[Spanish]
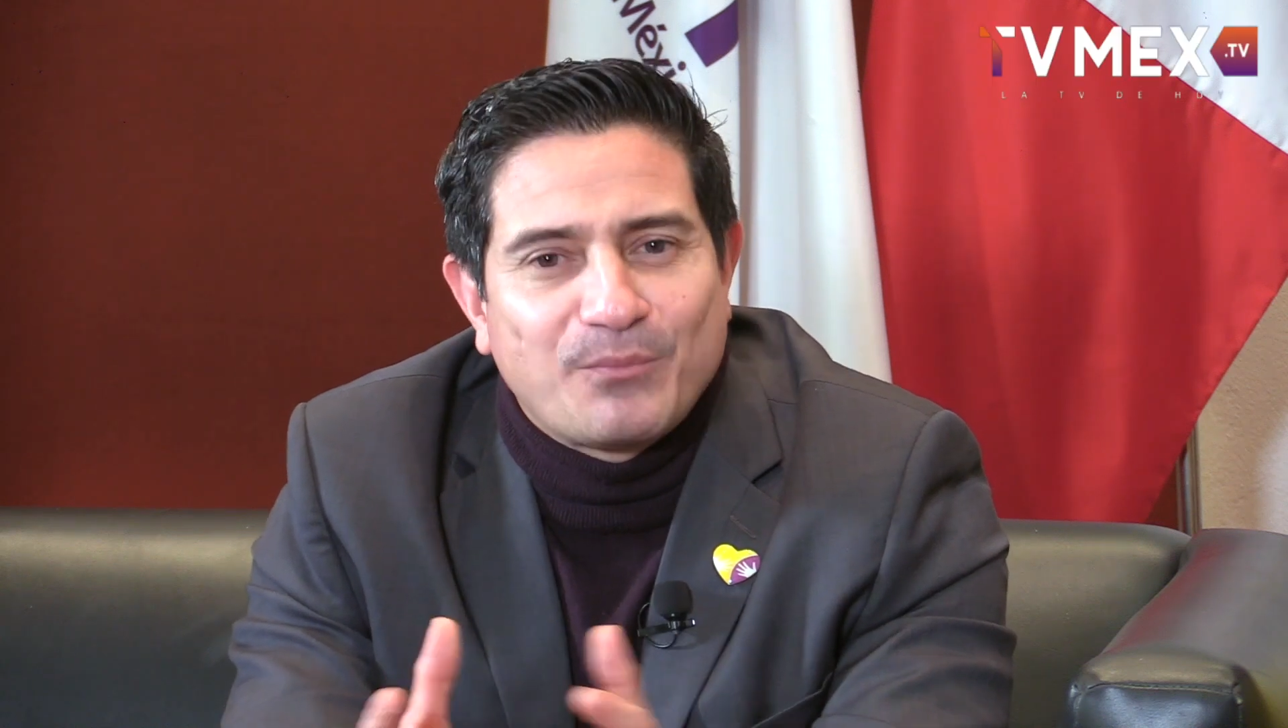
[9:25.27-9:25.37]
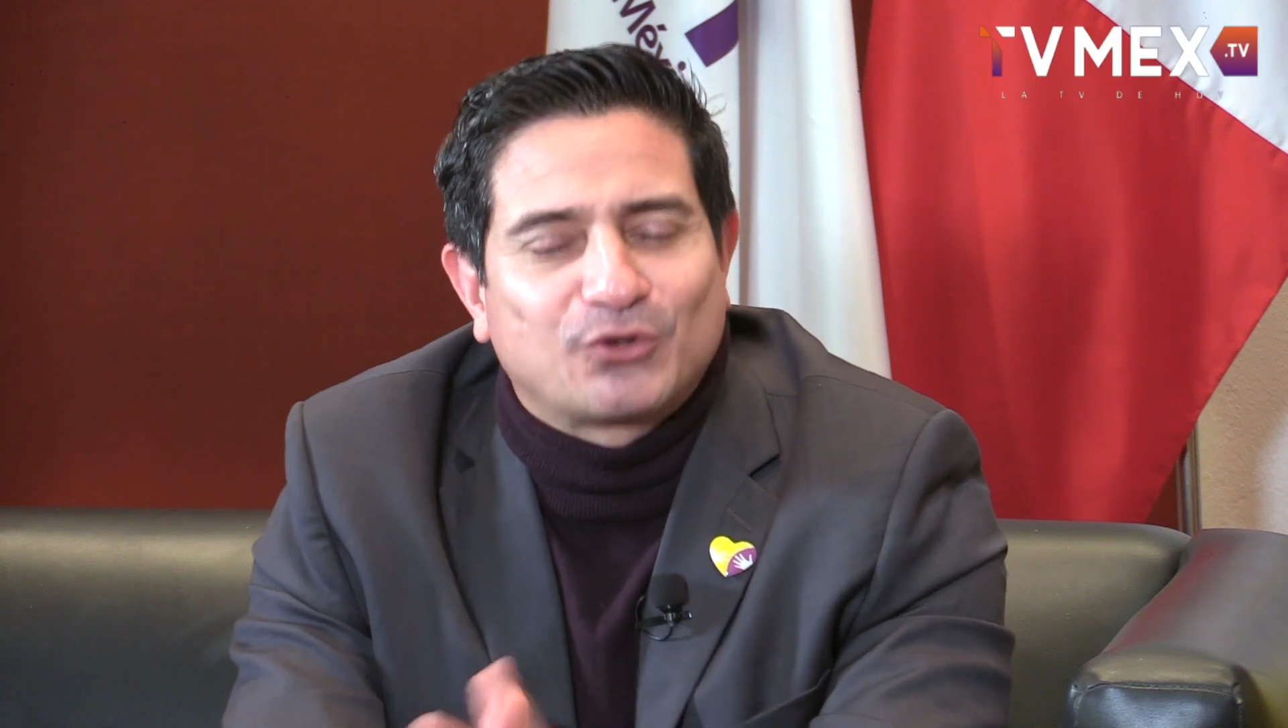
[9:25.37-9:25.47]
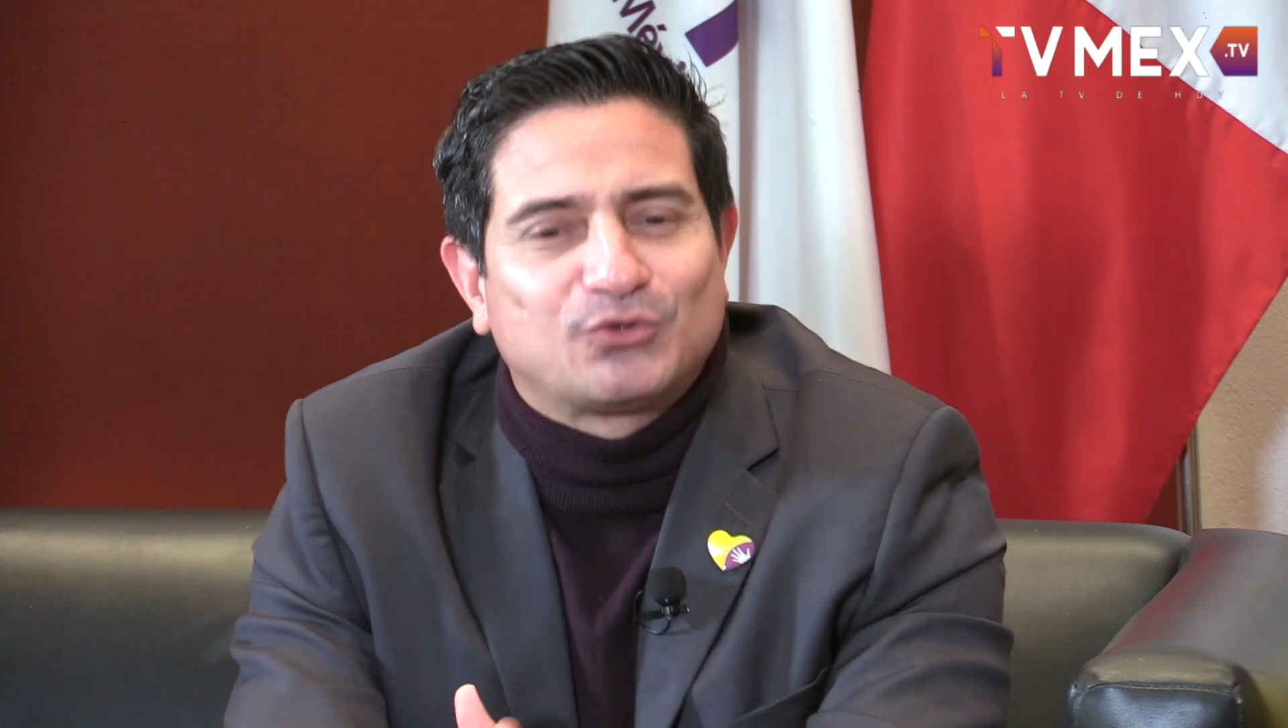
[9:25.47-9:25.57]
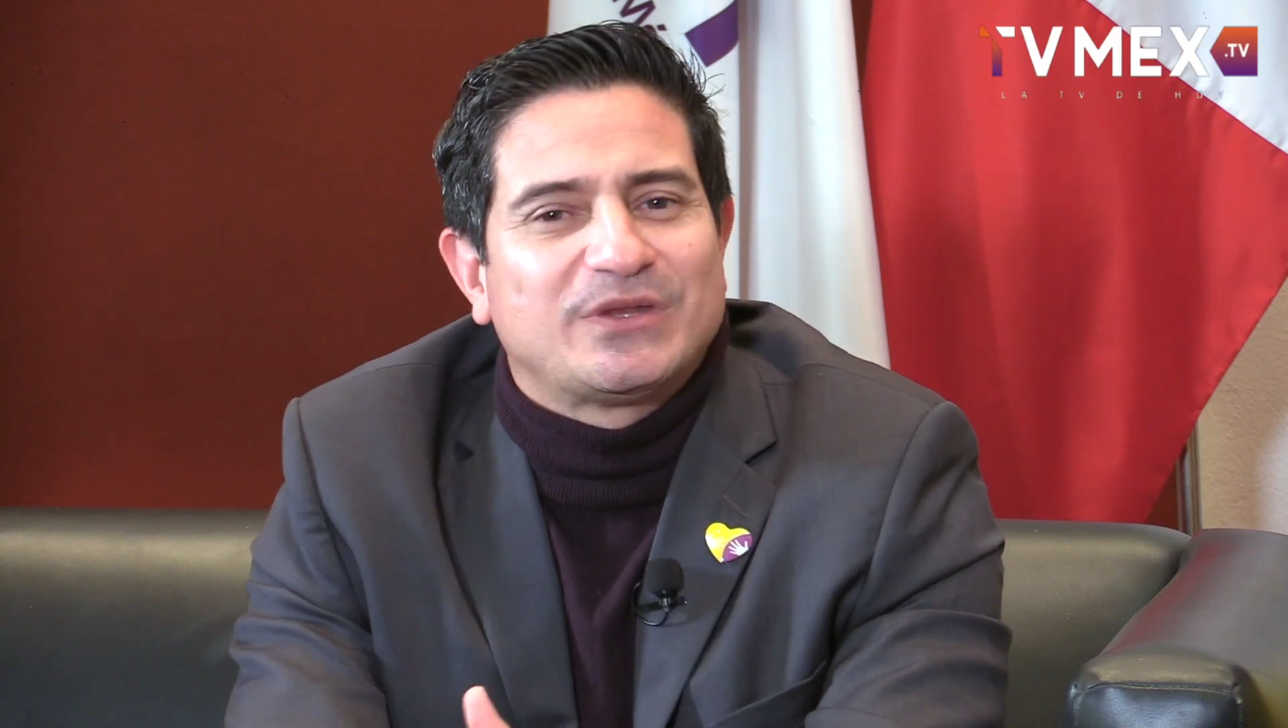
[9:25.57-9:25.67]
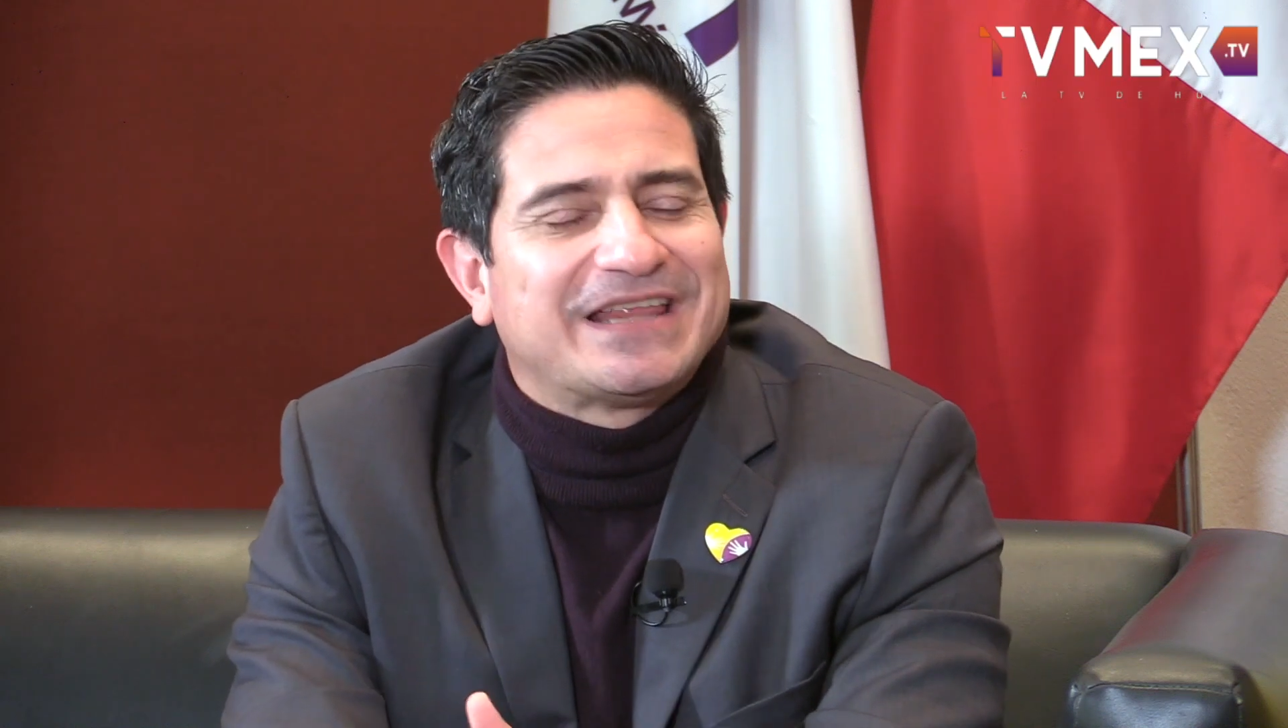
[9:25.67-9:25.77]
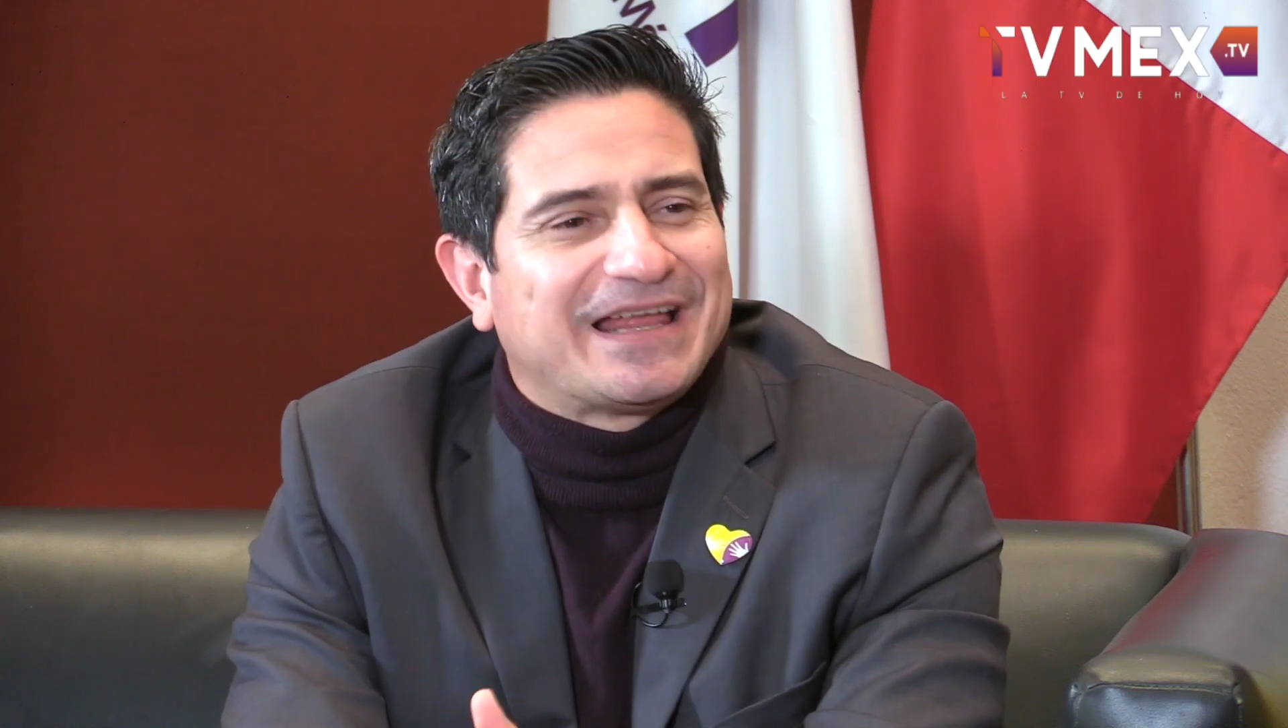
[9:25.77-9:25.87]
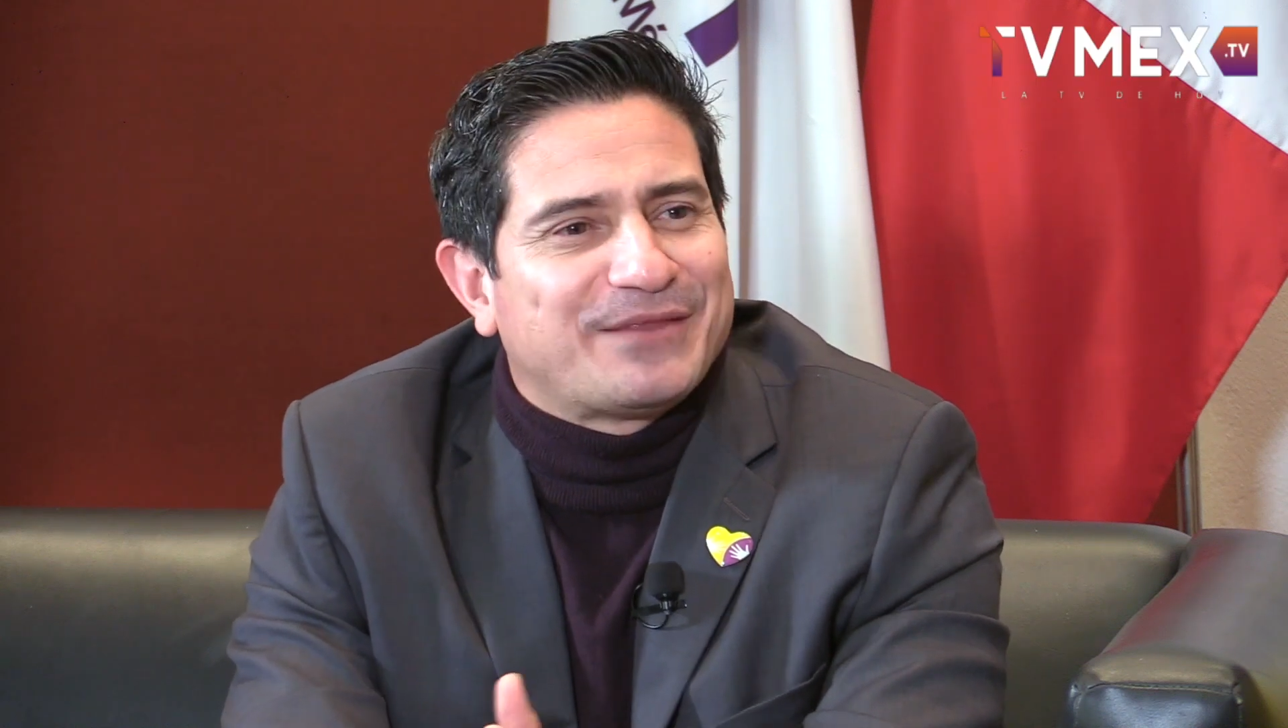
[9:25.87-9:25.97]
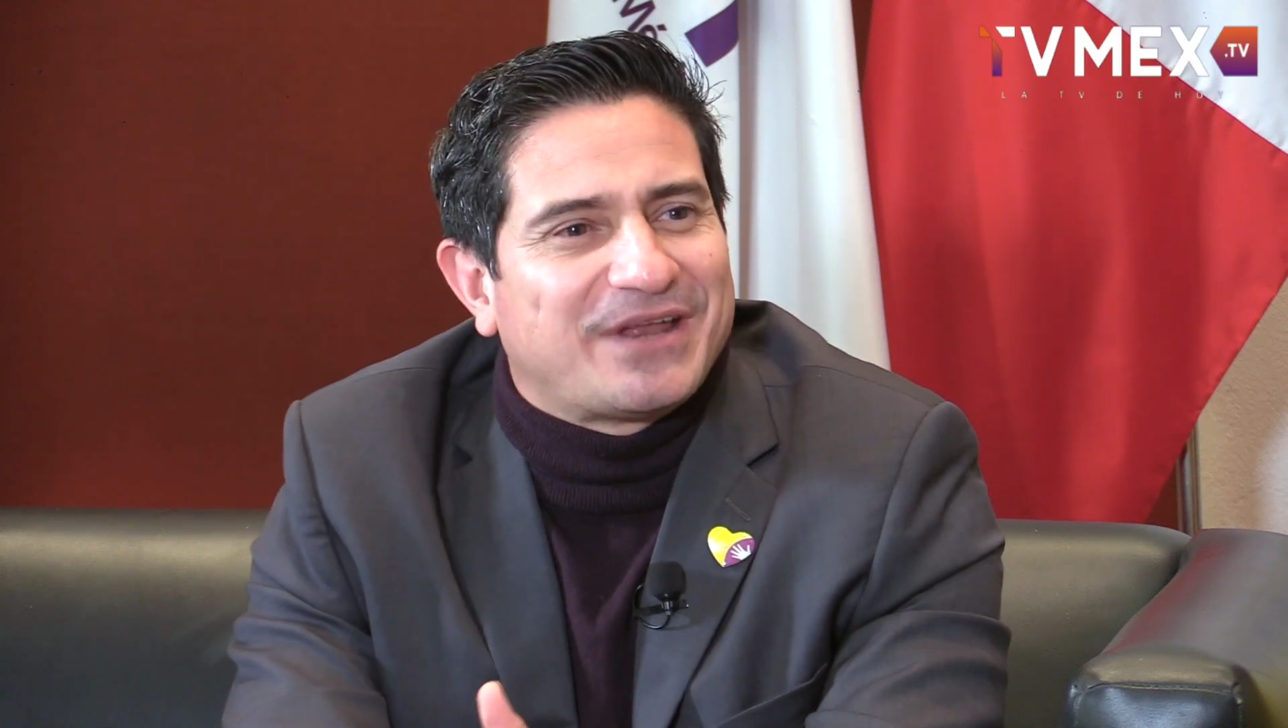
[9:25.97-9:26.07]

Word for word: oportunidad